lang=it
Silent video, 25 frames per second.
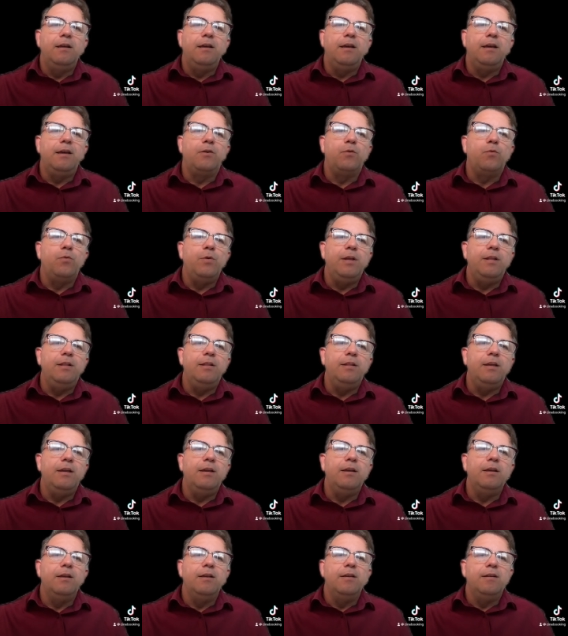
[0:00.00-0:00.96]
e
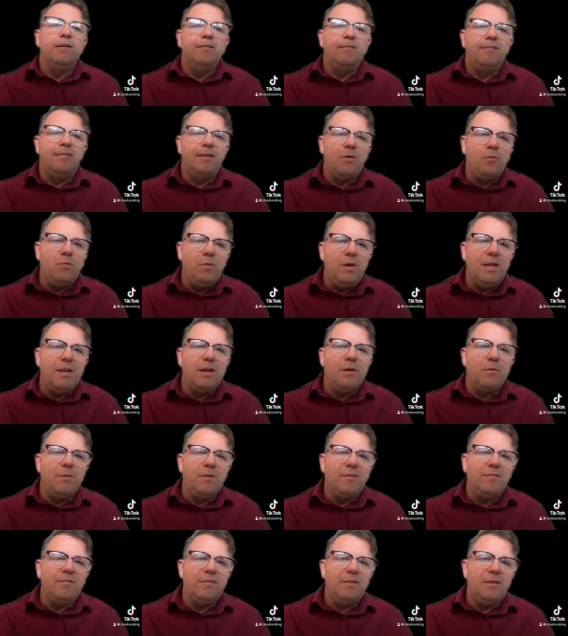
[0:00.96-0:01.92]
quindi seguire
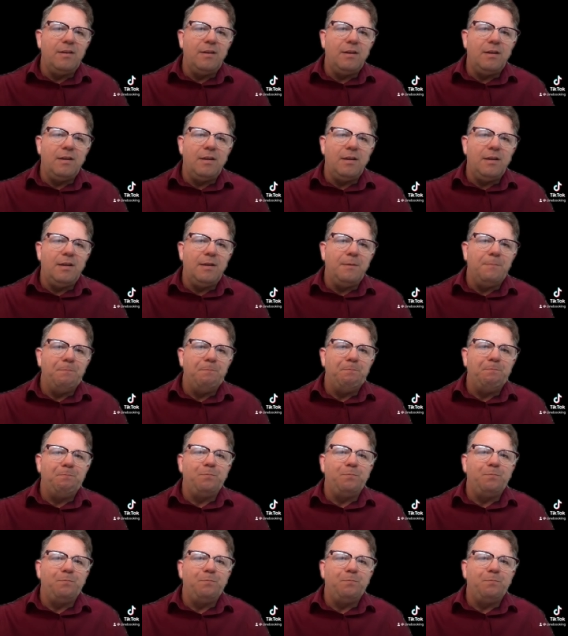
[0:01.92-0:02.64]
questi,